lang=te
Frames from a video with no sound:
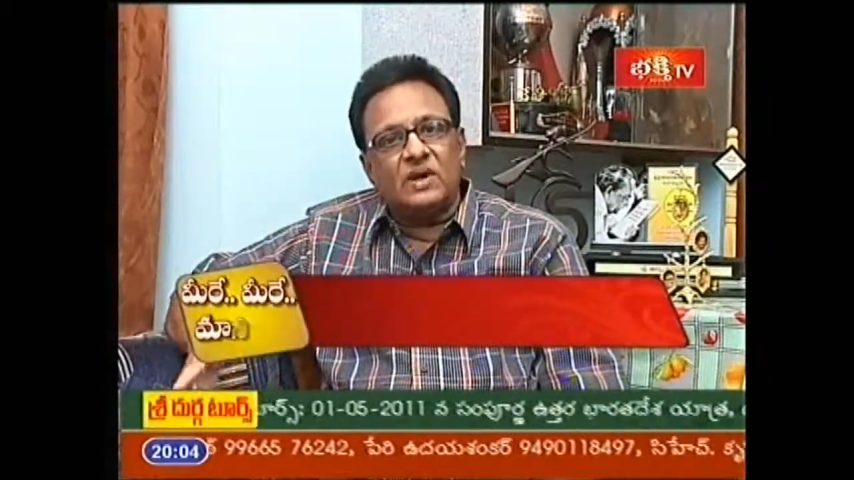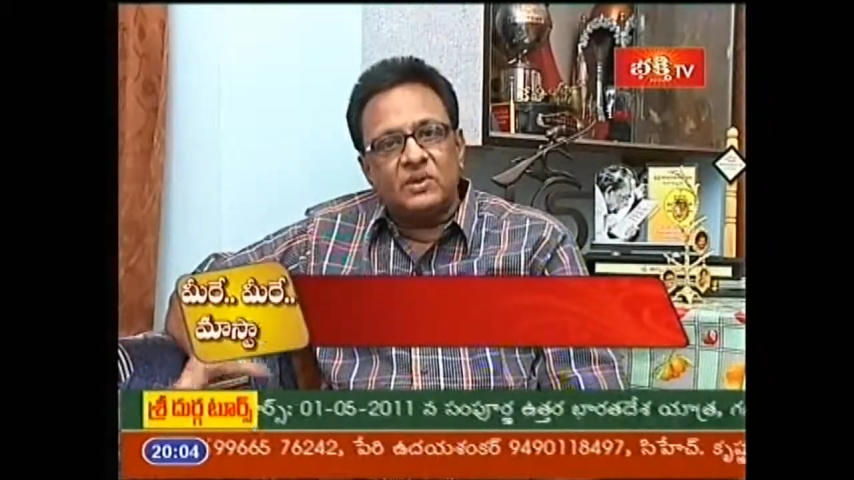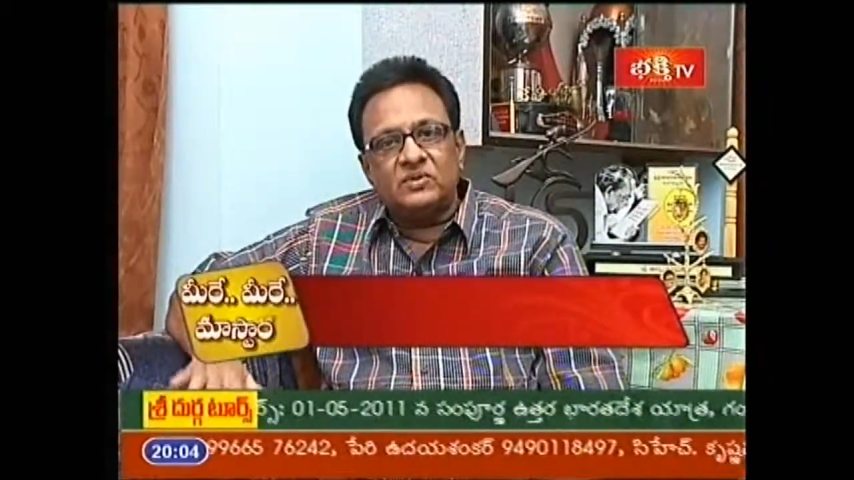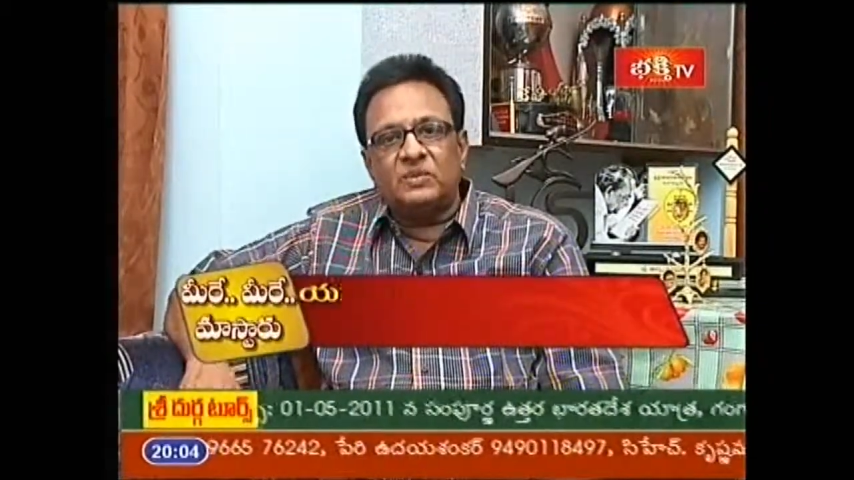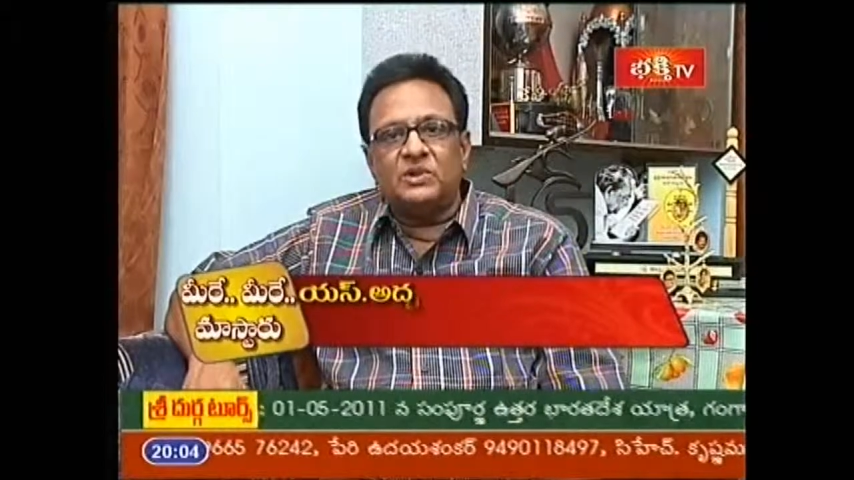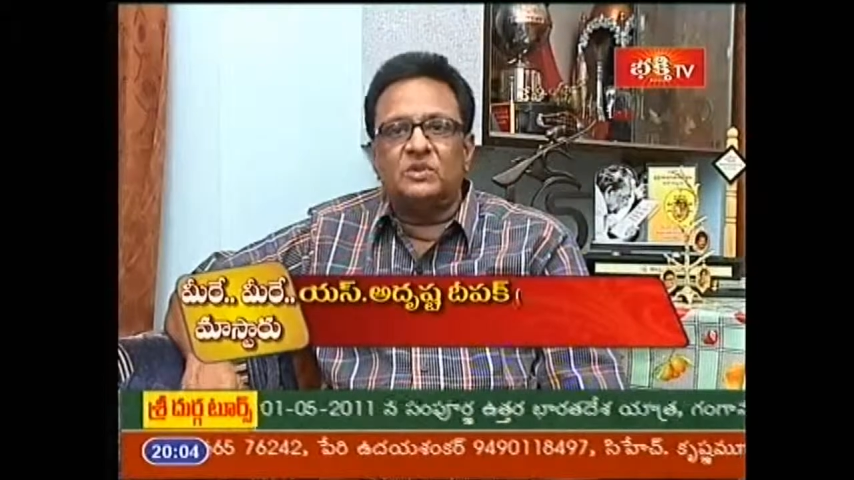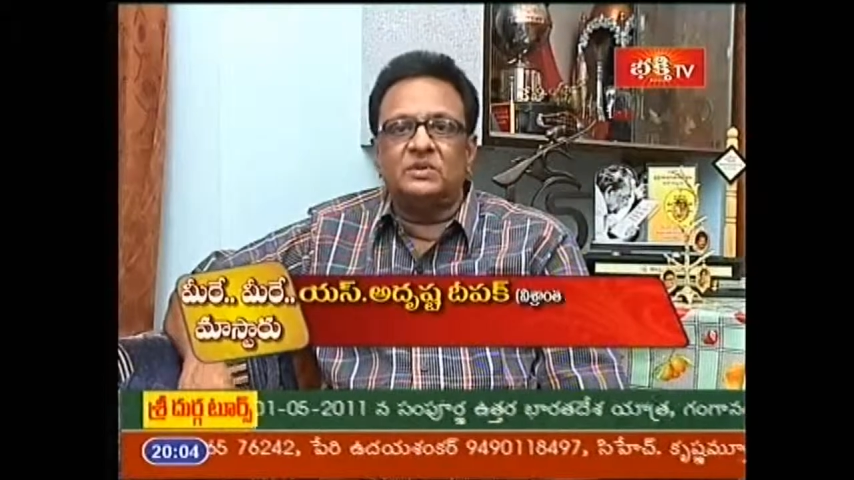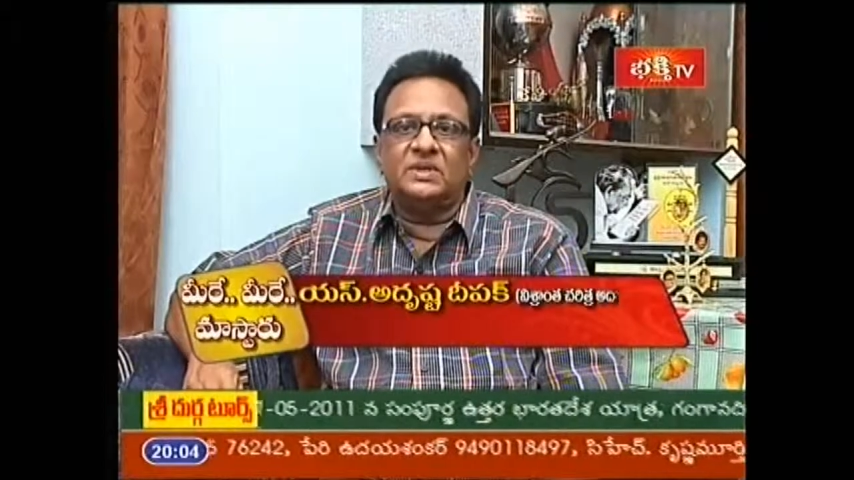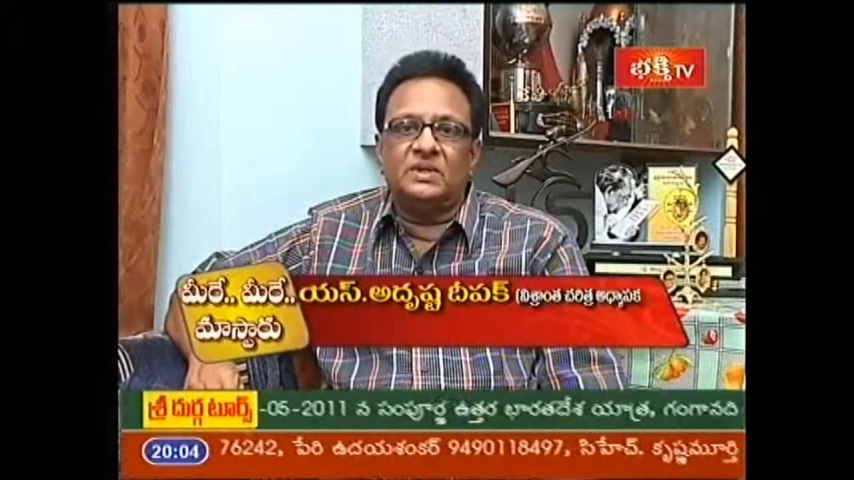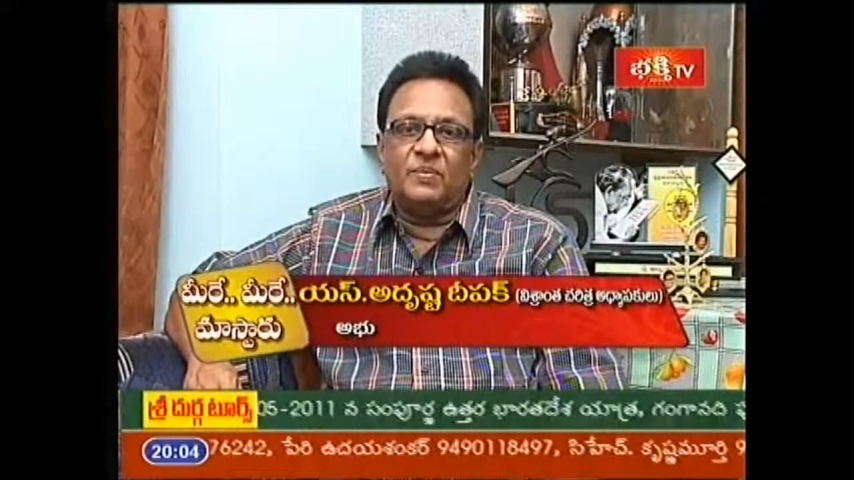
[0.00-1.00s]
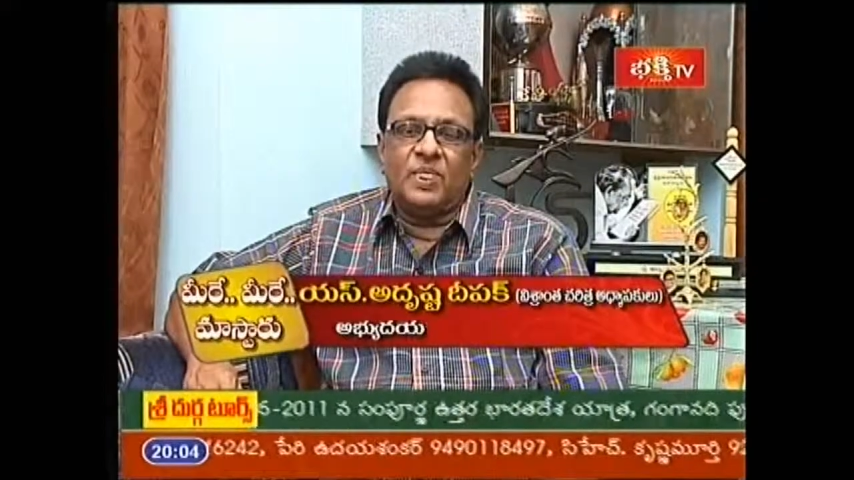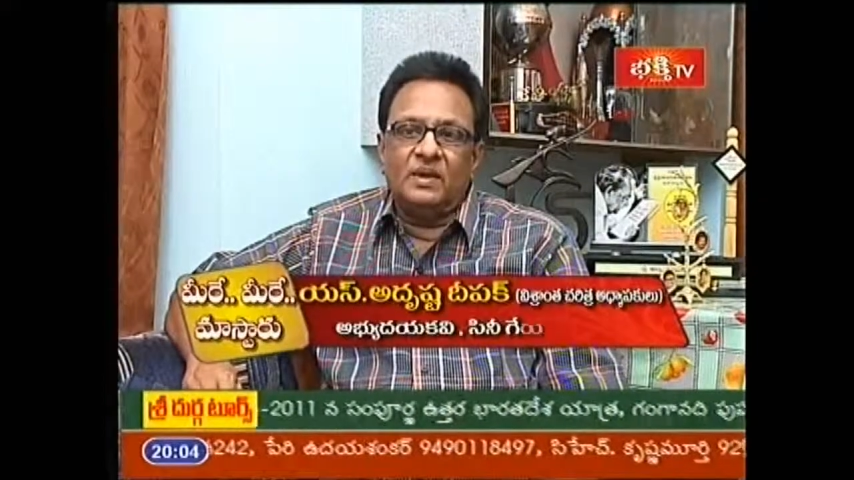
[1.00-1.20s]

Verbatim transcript: అవినాభావ సంబంధం ఉంది